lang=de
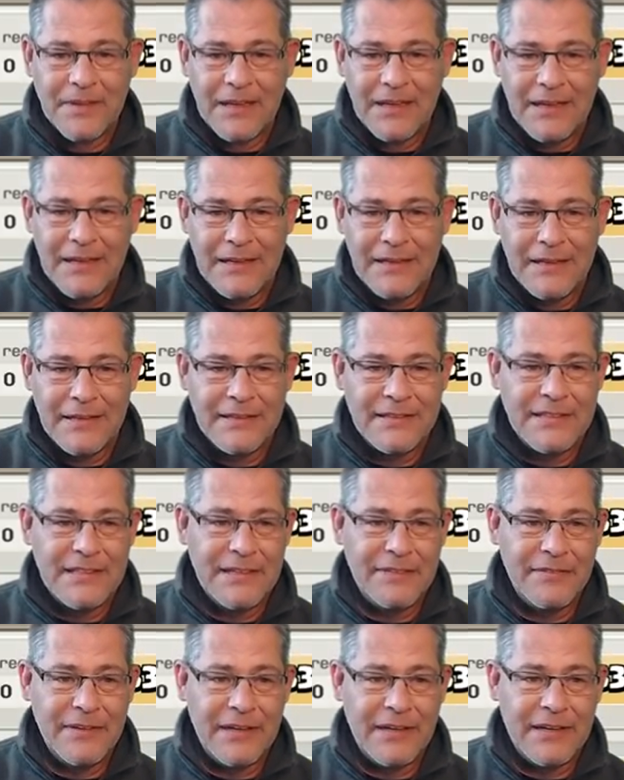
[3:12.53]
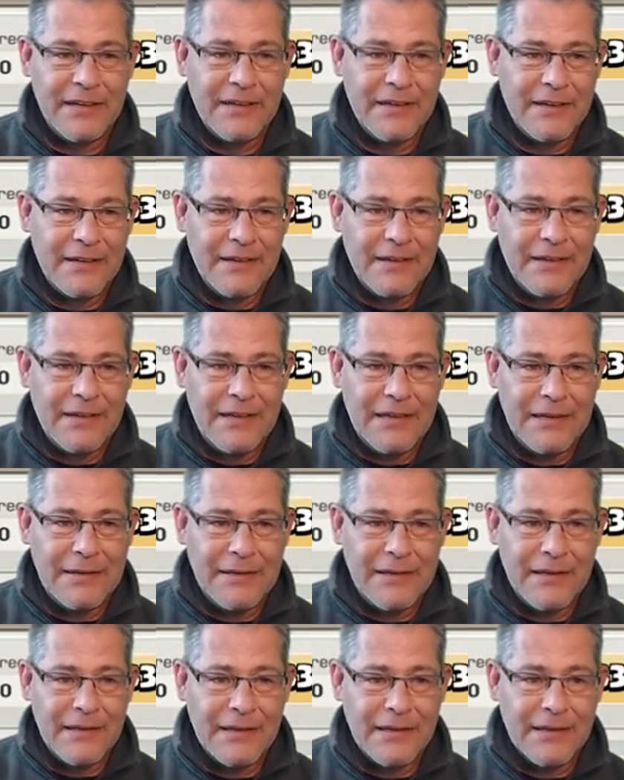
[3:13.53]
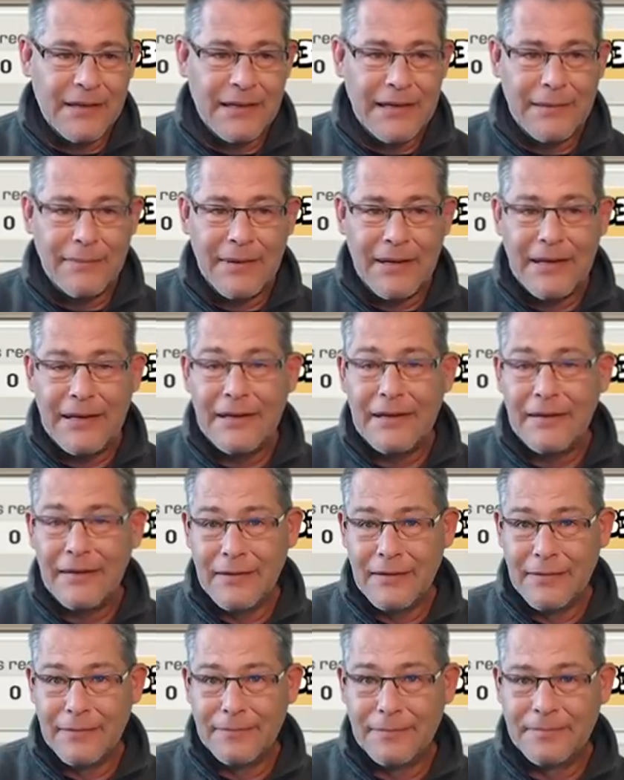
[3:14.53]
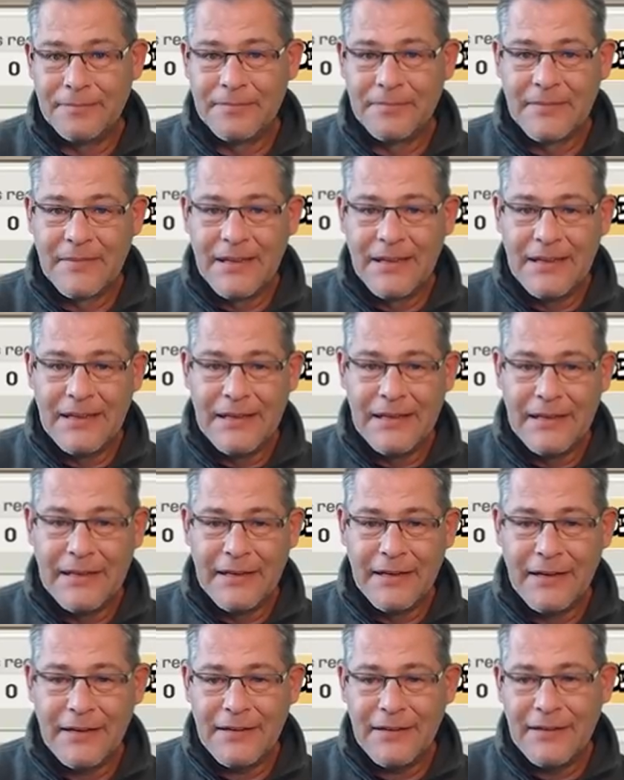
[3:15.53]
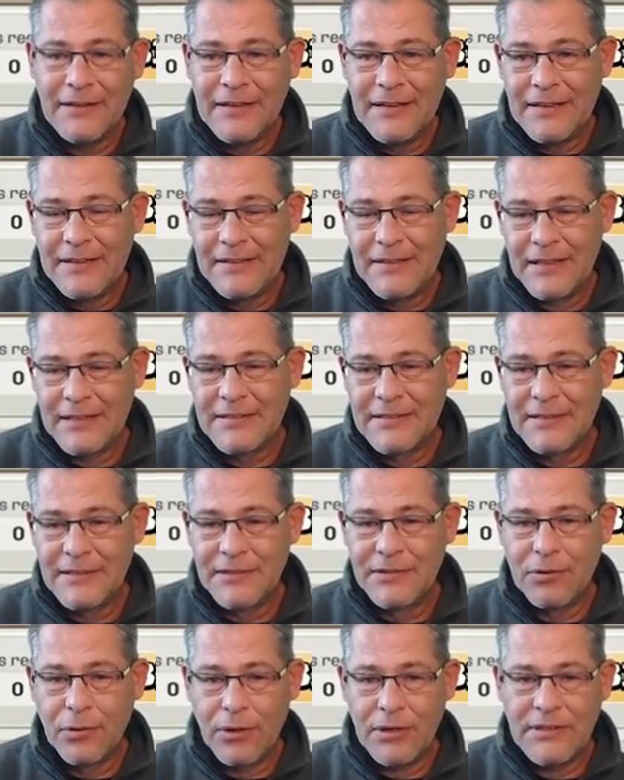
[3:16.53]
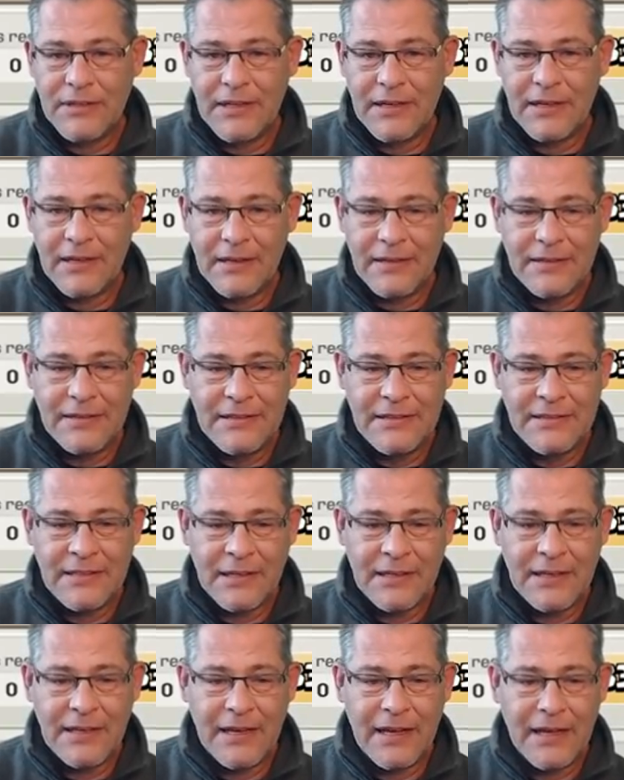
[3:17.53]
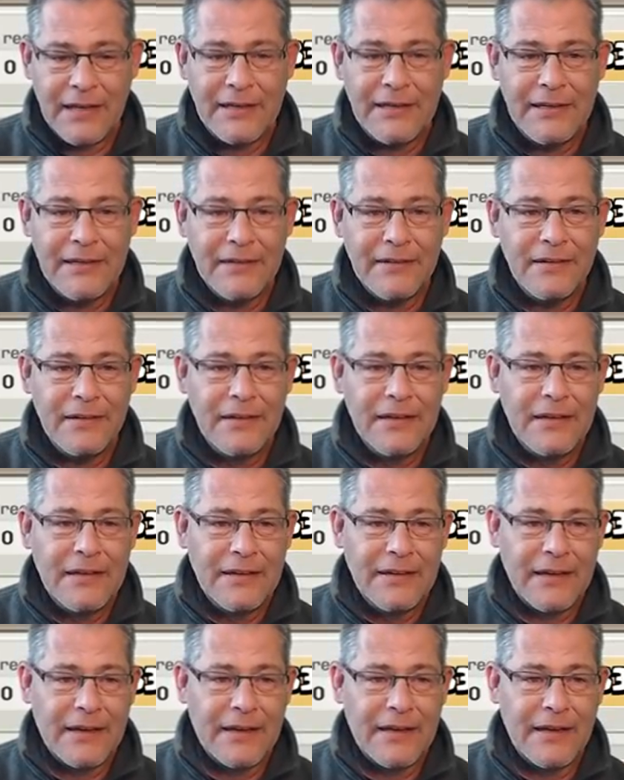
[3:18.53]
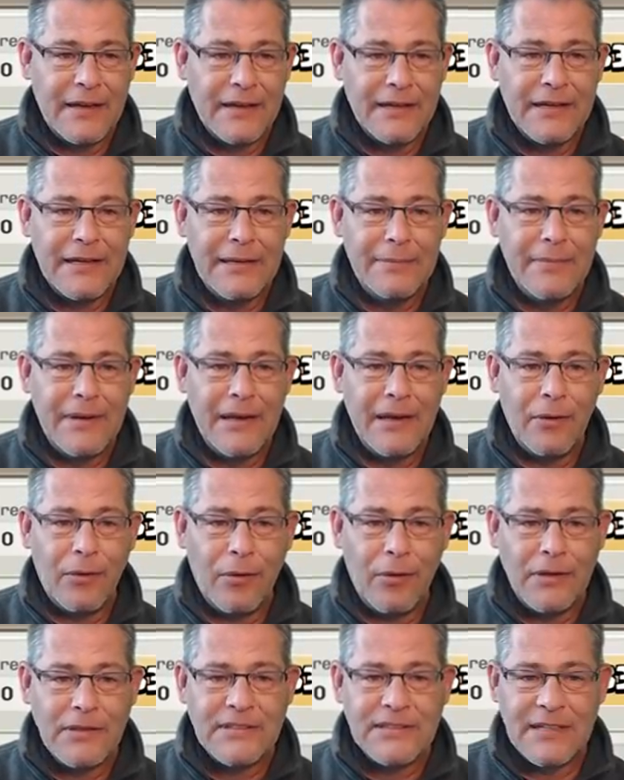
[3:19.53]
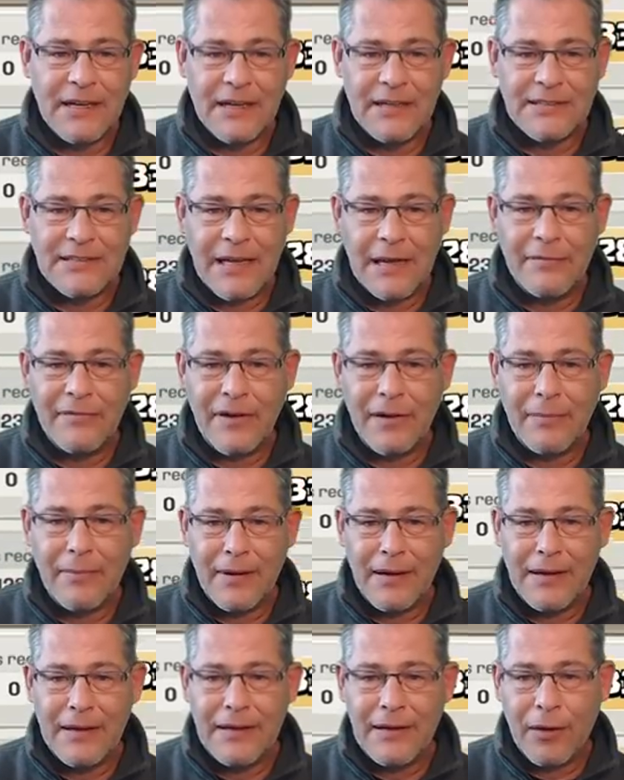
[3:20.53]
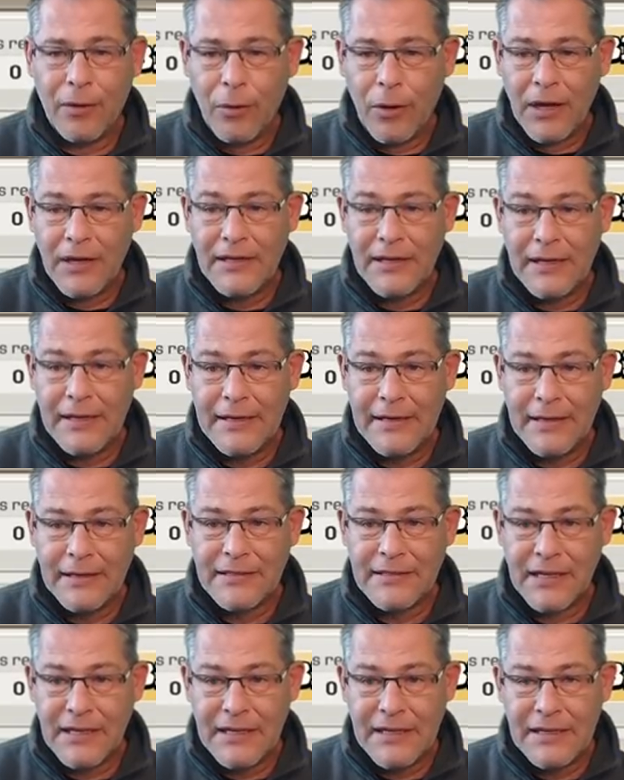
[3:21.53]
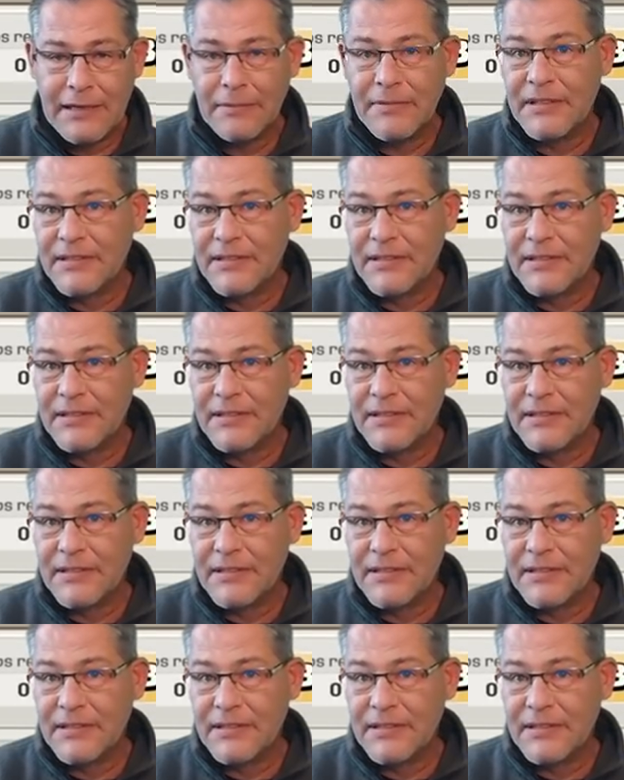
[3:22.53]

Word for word: in der CW, e, in der GML ähm, Liga, dass äh, dort der, dieser Clan hier, der Clan GML All-Stars, einfach mal auch an der Liga teilnimmt.